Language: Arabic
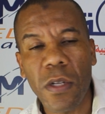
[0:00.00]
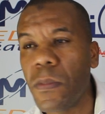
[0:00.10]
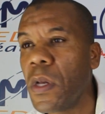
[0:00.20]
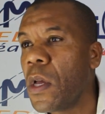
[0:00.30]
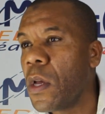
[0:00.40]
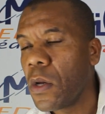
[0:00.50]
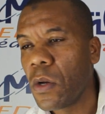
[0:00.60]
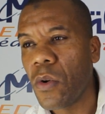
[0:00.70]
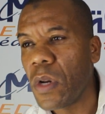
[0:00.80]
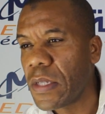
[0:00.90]
لهم
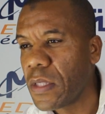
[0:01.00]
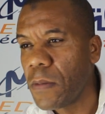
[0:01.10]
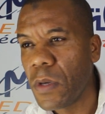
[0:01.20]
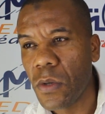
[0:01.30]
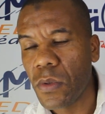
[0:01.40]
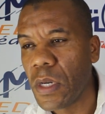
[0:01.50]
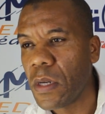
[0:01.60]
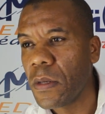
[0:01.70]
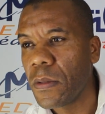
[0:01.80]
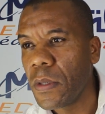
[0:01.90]
الخلاص ديما
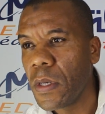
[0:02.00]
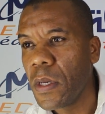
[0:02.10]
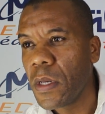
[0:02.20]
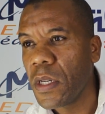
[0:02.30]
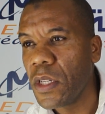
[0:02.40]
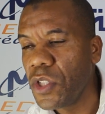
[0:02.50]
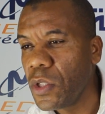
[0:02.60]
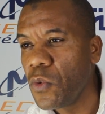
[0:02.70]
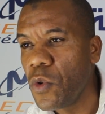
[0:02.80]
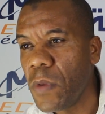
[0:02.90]
روطار
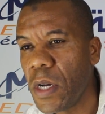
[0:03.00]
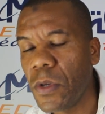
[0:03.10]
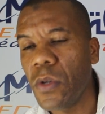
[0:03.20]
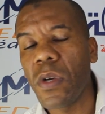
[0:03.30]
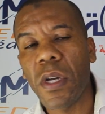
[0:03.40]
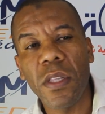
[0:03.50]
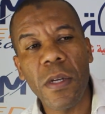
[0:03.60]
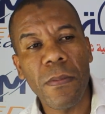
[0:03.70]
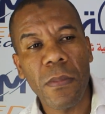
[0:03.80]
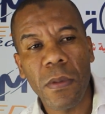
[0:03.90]
كنجي ندوي معاهم كيقول
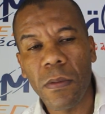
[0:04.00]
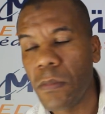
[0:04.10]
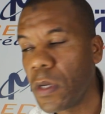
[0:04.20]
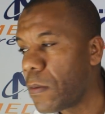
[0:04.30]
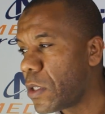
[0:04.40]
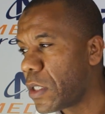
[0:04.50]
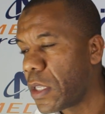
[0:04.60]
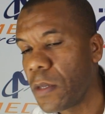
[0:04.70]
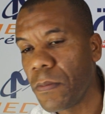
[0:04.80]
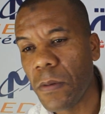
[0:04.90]
خدم على بغيتي
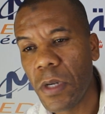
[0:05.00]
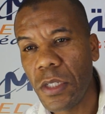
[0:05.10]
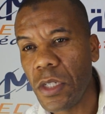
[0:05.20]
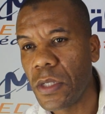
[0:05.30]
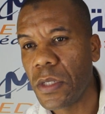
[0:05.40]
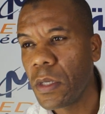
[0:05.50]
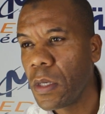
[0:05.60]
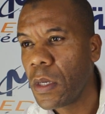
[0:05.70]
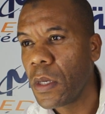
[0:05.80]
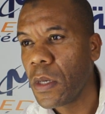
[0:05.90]
تخدم ما بغيتيش
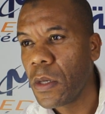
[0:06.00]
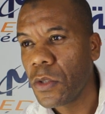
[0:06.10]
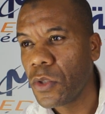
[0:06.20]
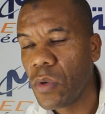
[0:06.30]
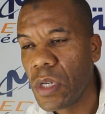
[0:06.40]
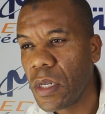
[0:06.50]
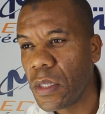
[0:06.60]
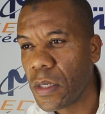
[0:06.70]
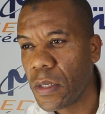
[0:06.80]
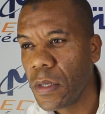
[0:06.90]
شغلك
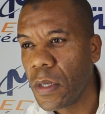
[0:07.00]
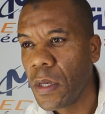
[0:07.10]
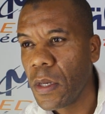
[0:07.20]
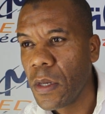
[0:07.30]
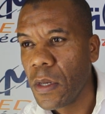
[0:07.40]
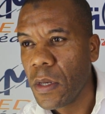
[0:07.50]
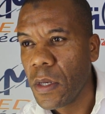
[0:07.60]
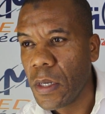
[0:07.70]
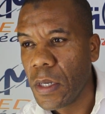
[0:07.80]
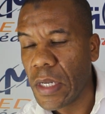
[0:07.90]
هذاك
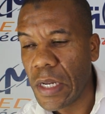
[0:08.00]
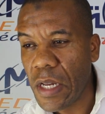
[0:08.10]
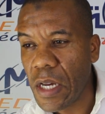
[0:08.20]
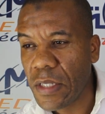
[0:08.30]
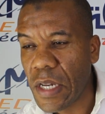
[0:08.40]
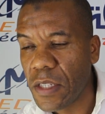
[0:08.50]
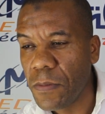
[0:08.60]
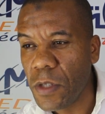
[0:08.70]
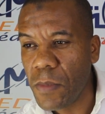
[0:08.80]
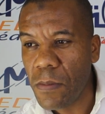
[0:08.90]
هذيك النهار
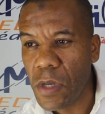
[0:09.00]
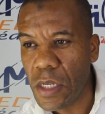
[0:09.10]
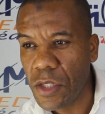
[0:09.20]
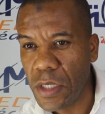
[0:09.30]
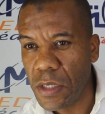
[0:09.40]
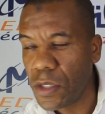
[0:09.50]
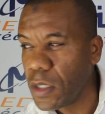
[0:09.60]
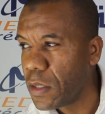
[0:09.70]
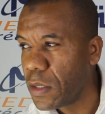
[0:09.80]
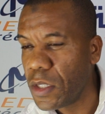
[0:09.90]
تخاصمت معاهم على شي
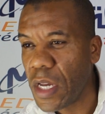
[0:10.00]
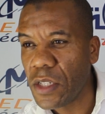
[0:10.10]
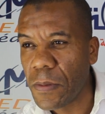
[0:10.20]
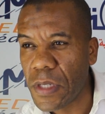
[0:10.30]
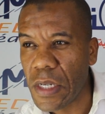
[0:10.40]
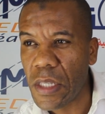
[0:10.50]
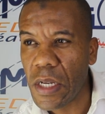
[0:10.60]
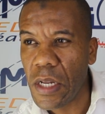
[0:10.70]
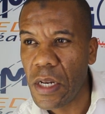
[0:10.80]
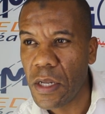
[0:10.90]
شي شي حاجه بسيطه
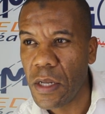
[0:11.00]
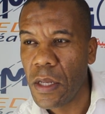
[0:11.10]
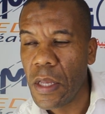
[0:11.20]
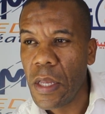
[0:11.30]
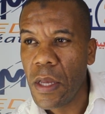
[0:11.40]
قال لك